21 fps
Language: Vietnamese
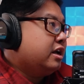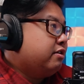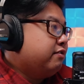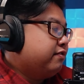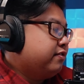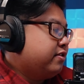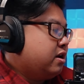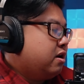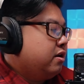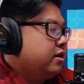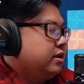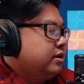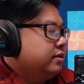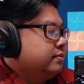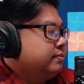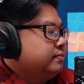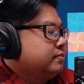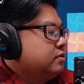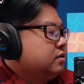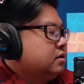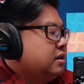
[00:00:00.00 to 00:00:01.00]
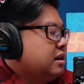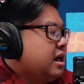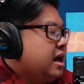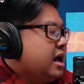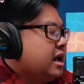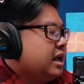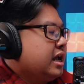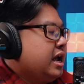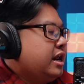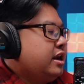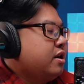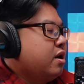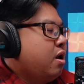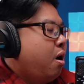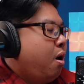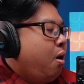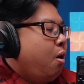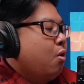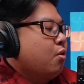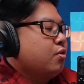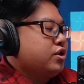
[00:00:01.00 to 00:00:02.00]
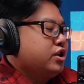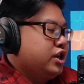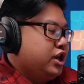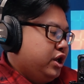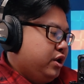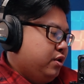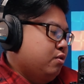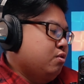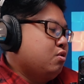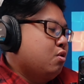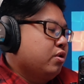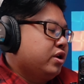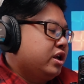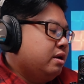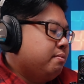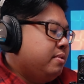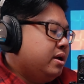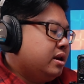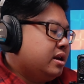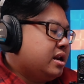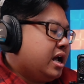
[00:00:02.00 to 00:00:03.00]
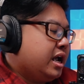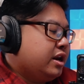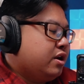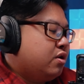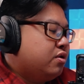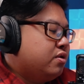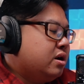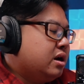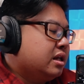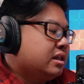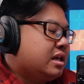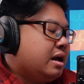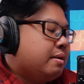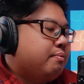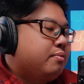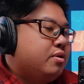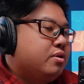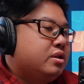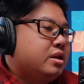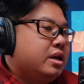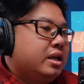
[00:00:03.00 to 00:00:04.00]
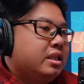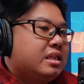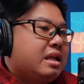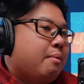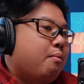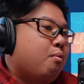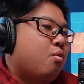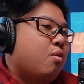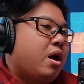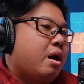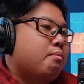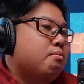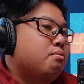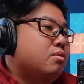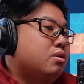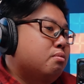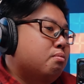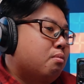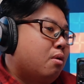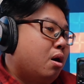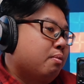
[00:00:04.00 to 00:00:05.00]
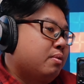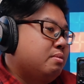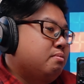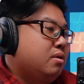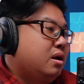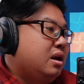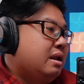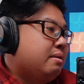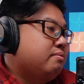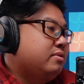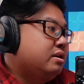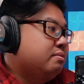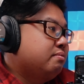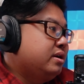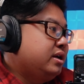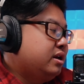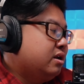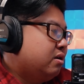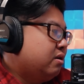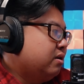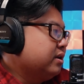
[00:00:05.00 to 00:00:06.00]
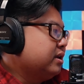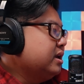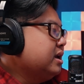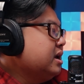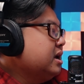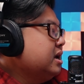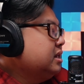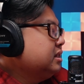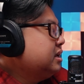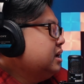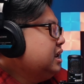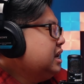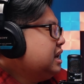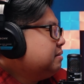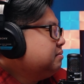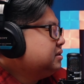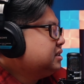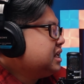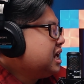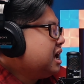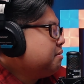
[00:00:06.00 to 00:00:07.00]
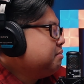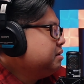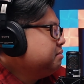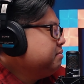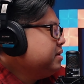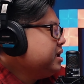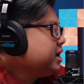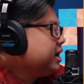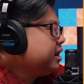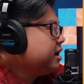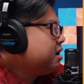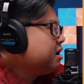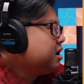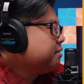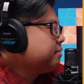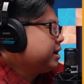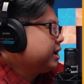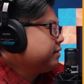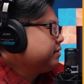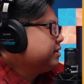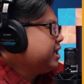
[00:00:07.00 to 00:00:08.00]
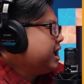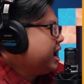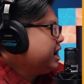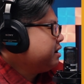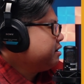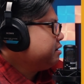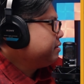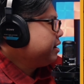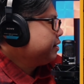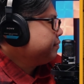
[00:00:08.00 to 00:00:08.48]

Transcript: self noise là cái độ nhiễu của chiếc mic này nó rất là thấp nó chỉ tầm khoảng 11 đến 15 dB thôi thì làm sao mình biết cái đó các bạn dễ